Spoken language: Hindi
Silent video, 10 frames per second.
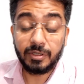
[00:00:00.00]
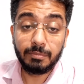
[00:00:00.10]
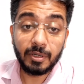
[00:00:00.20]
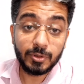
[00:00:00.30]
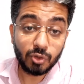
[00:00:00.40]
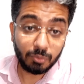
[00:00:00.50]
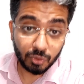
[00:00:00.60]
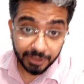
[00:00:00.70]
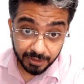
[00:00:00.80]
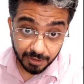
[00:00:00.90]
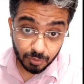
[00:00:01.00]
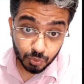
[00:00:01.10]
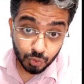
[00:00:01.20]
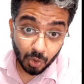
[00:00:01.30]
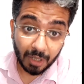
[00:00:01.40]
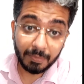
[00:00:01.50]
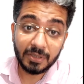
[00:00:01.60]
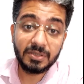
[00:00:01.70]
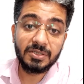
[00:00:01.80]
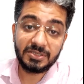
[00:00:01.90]
नंबर पे जो आपको देखना है दोस्तों
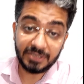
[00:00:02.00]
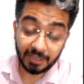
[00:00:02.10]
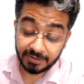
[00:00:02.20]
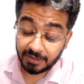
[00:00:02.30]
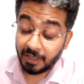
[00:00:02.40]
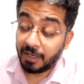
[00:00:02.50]
अमंग द स्टार्स